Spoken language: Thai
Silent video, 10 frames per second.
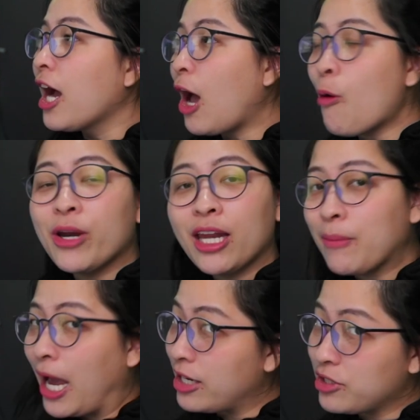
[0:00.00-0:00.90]
เขาไม่ได้
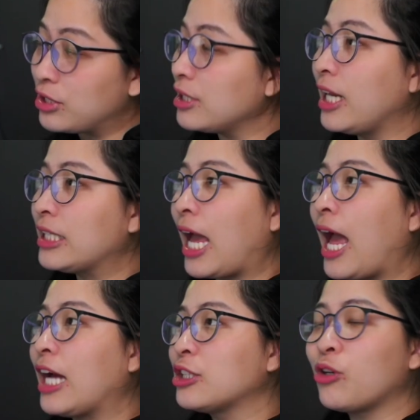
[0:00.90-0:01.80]
ทำงานในเซนเซอร์ด้าน
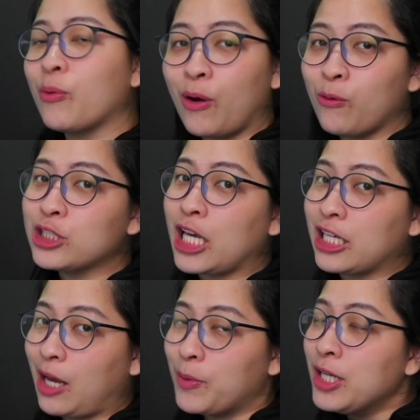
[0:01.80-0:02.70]
ข้างต้องทำความเข้าใจ
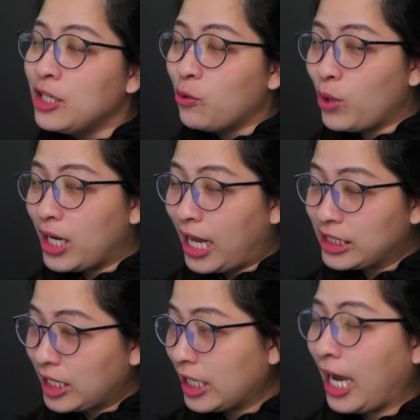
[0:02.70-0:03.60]
กับเวลา
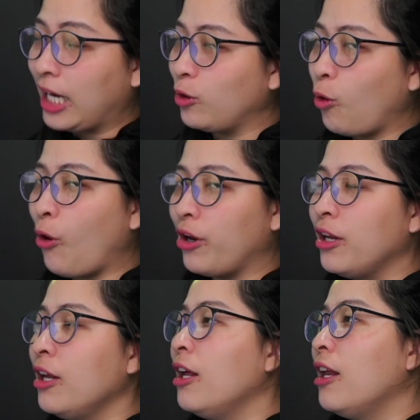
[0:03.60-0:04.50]
ใช้งานก่อน
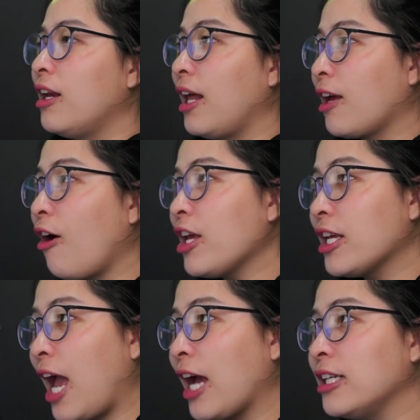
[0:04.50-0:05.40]
แล้วก็อีก
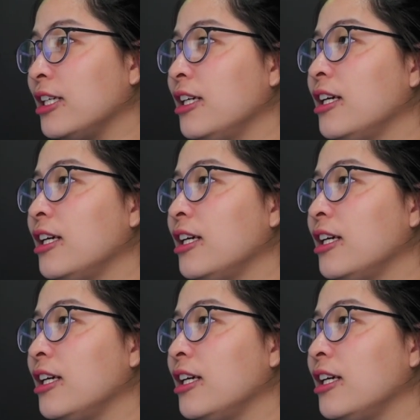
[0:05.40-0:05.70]
อย่างหนึ่ง